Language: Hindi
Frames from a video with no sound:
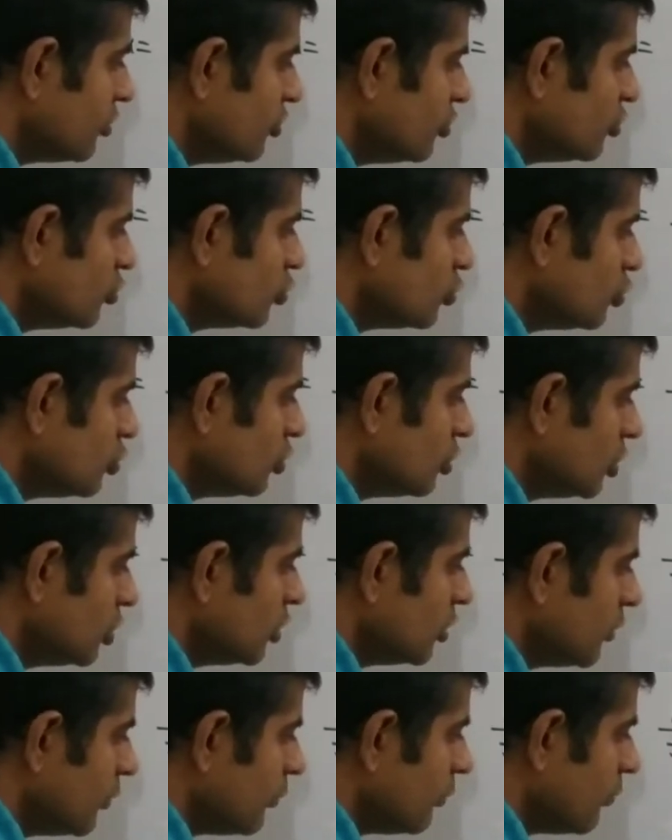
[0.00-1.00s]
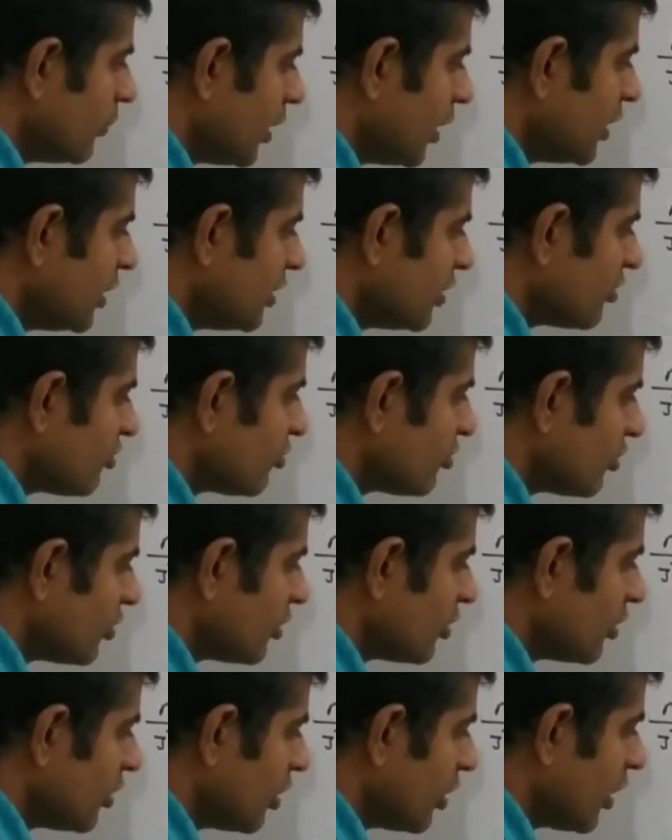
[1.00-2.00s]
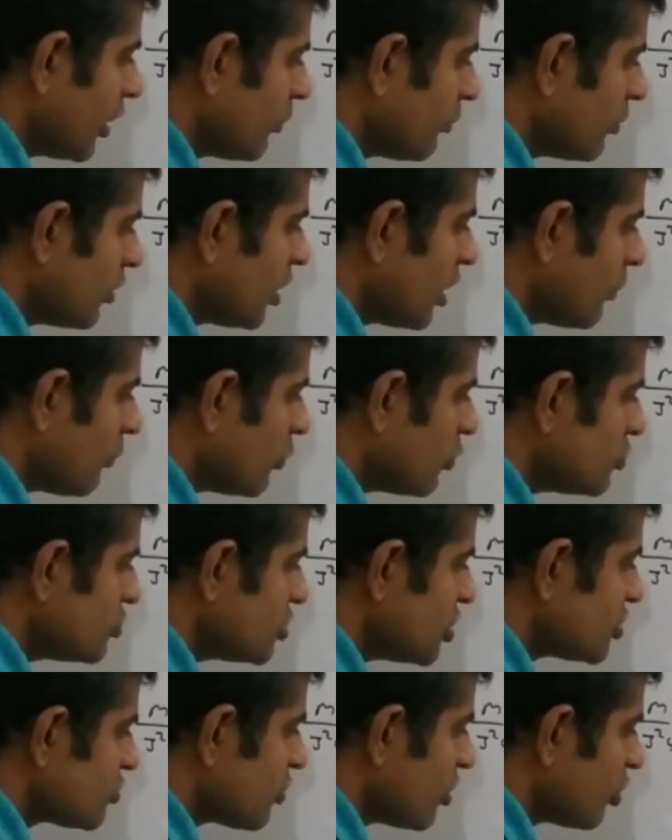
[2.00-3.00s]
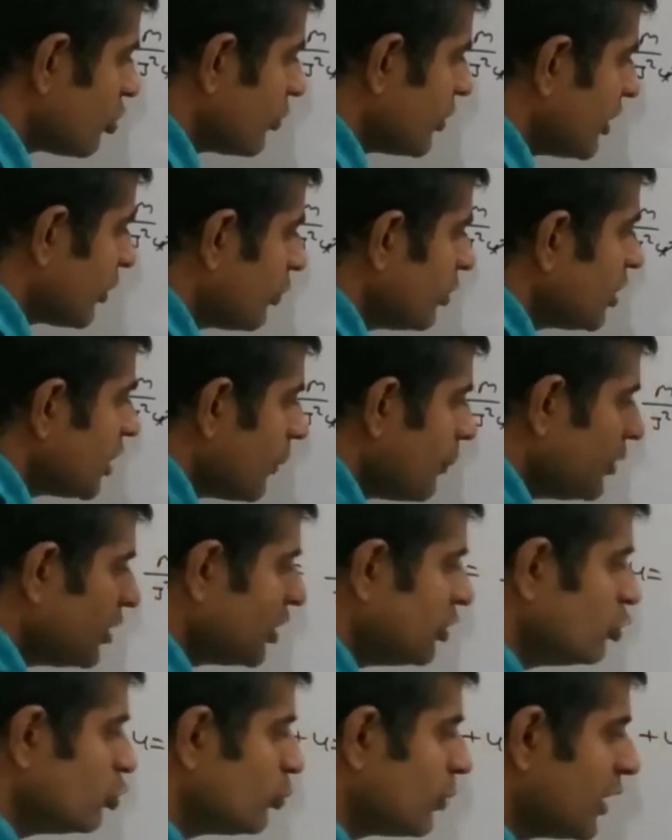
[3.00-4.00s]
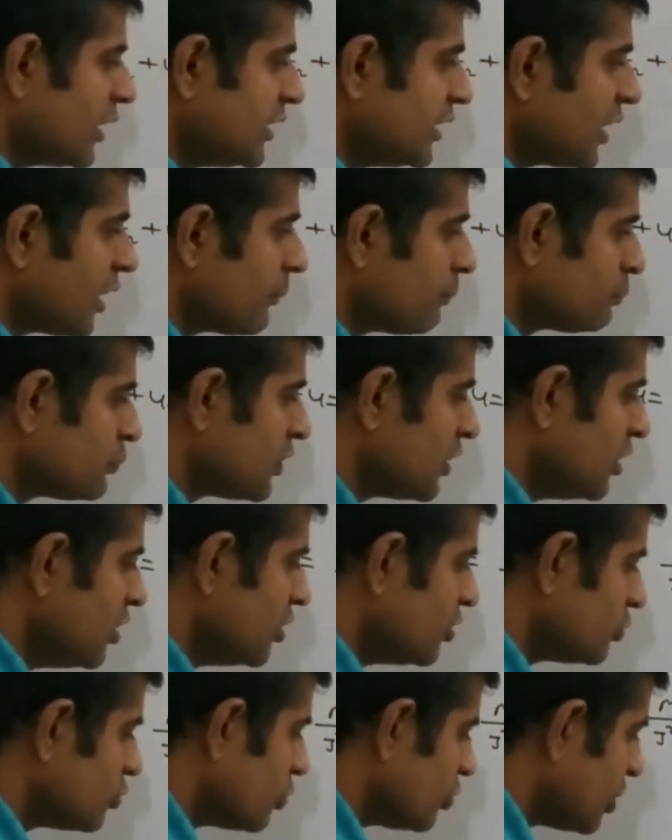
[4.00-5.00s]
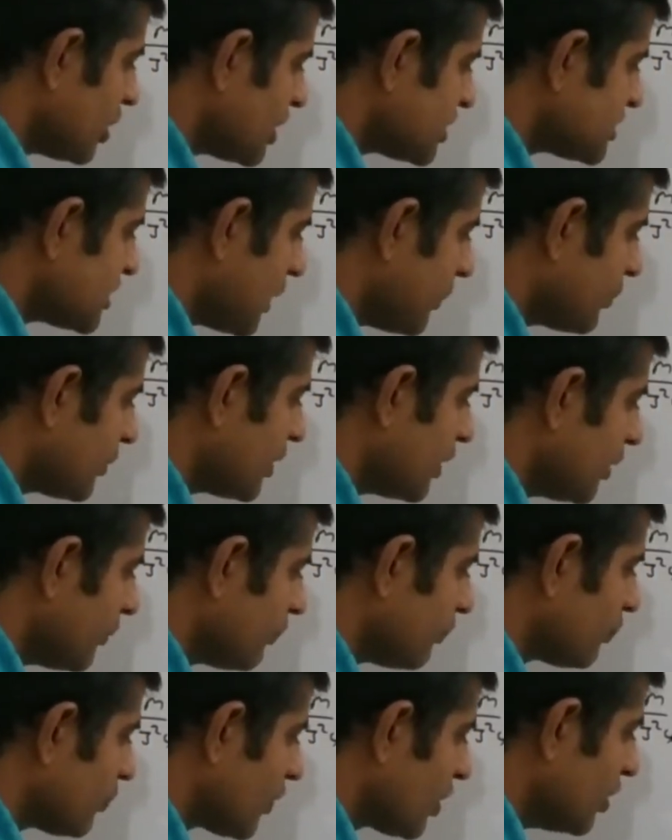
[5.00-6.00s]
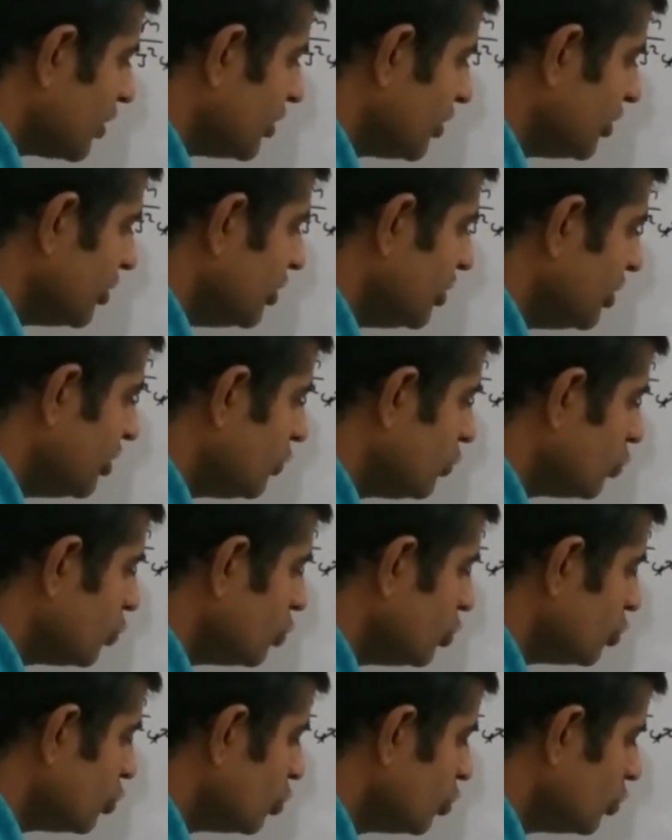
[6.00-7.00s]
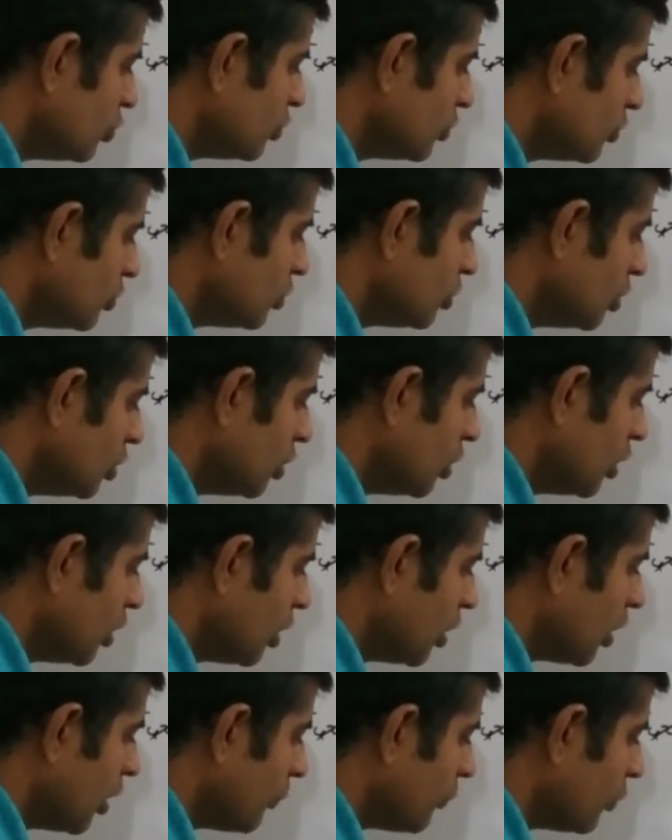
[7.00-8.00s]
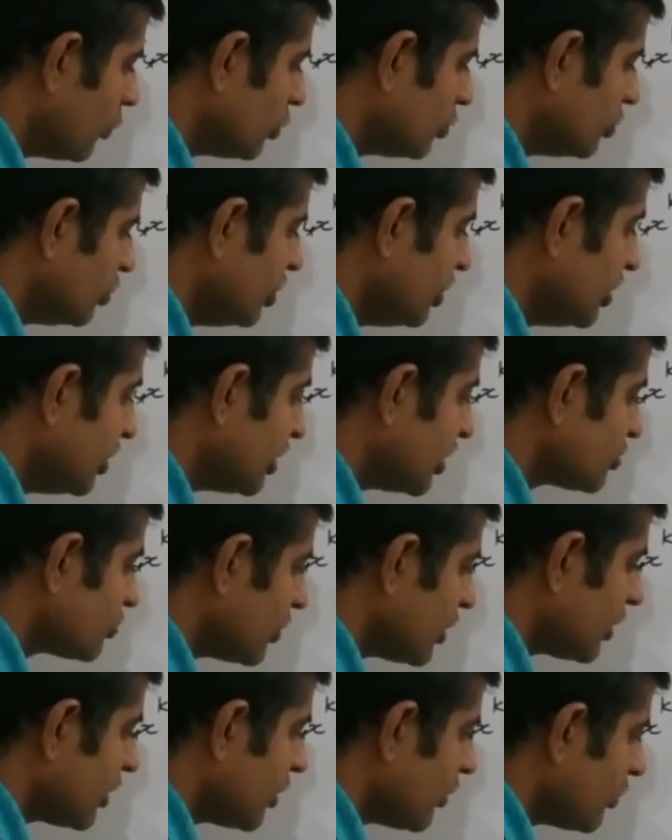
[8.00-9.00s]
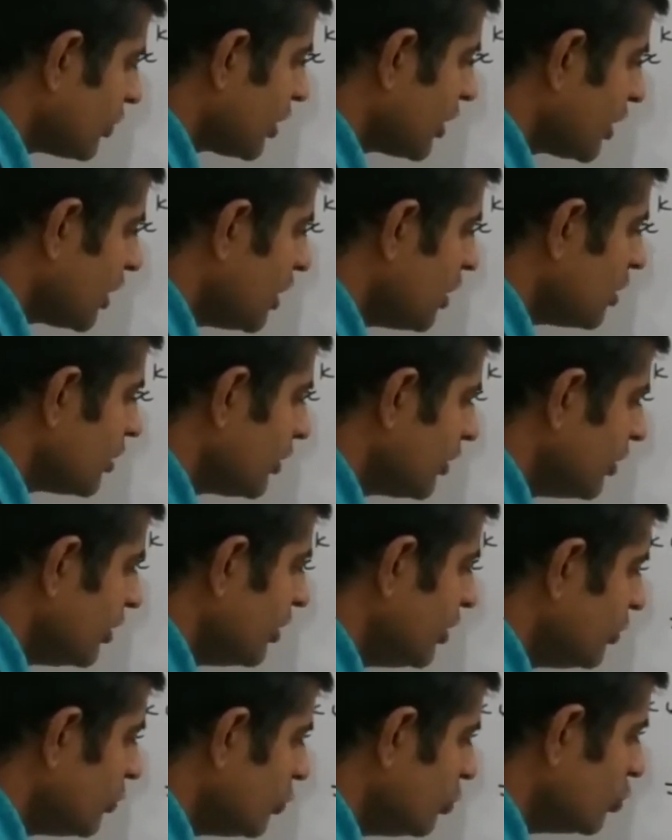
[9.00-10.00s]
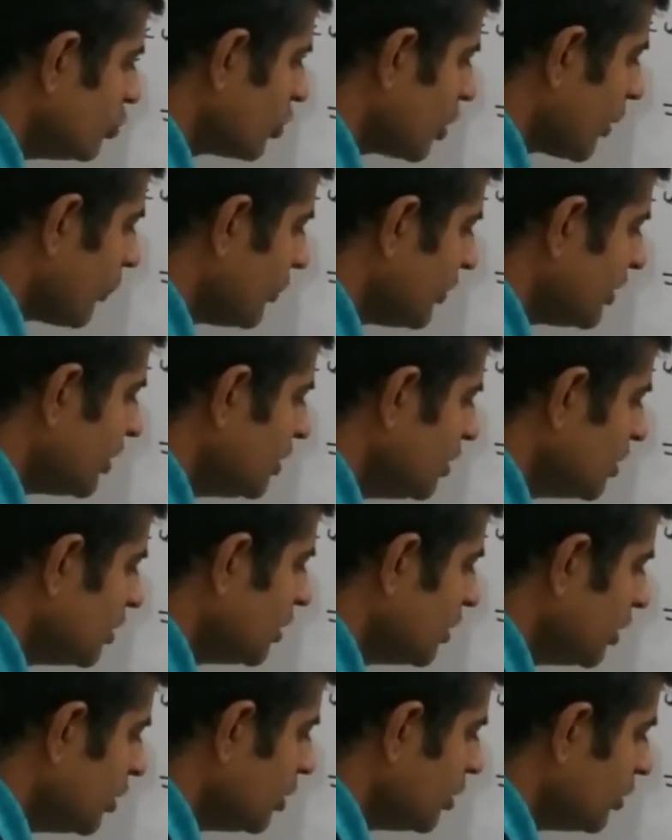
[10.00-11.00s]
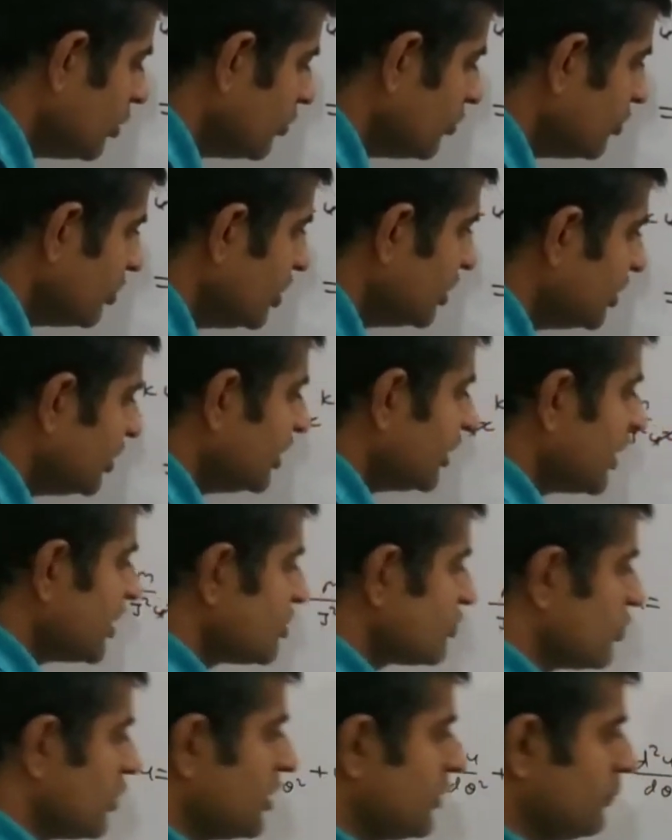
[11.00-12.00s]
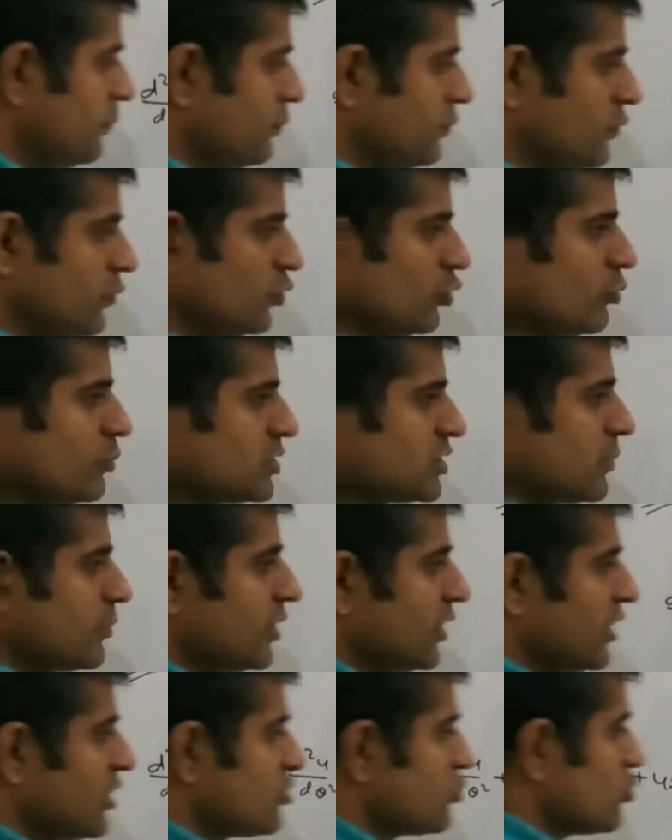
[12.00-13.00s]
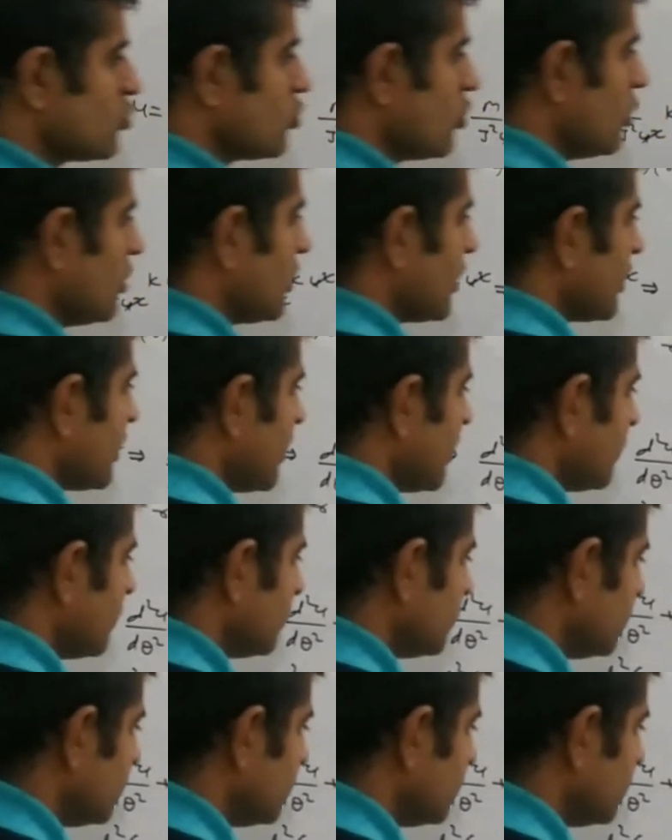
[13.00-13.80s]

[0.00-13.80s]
यू माइनस एम के अपॉन जे स्क्वायर को मैंने कोई कैपिटल यू मान लिया तो यहाँ से आपके डी टू यू अपॉन डी थीटा स्क्वायर क्या हो जाएगा डी टू यू कैपिटल डी थीटा स्क्वायर तो बस अब रख के इसको सॉल्व करते हैं